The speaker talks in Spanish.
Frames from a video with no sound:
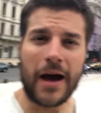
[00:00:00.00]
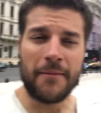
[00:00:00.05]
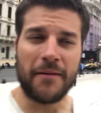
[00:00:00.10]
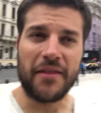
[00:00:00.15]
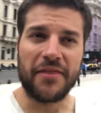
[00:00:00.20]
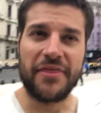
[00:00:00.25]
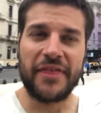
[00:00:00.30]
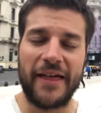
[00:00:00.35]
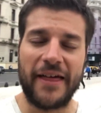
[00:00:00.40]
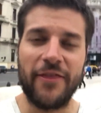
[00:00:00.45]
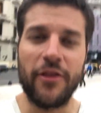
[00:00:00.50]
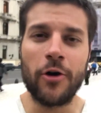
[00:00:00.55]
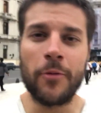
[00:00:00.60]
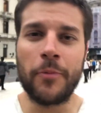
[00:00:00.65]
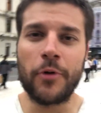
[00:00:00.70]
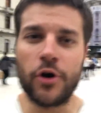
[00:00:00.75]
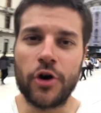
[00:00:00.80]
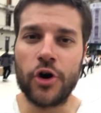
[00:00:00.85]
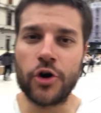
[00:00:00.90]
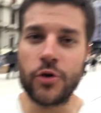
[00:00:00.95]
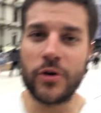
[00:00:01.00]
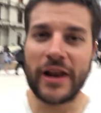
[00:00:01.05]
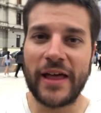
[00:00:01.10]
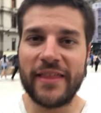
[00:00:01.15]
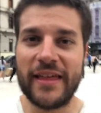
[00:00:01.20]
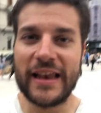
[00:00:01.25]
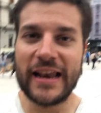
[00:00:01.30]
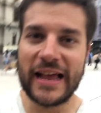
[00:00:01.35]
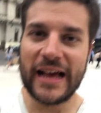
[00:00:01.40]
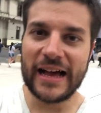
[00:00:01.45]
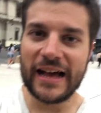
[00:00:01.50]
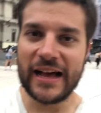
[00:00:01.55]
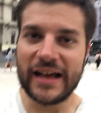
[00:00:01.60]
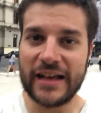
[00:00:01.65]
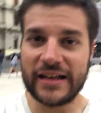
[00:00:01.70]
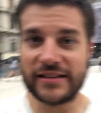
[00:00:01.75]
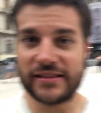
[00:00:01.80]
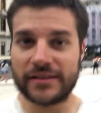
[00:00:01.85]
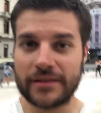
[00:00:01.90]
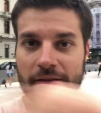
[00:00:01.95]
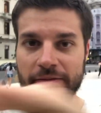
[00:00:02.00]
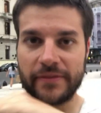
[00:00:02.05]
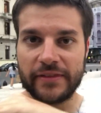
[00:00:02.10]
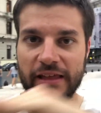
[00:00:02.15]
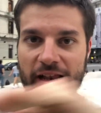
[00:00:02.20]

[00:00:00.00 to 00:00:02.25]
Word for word: Avanzando por una de las,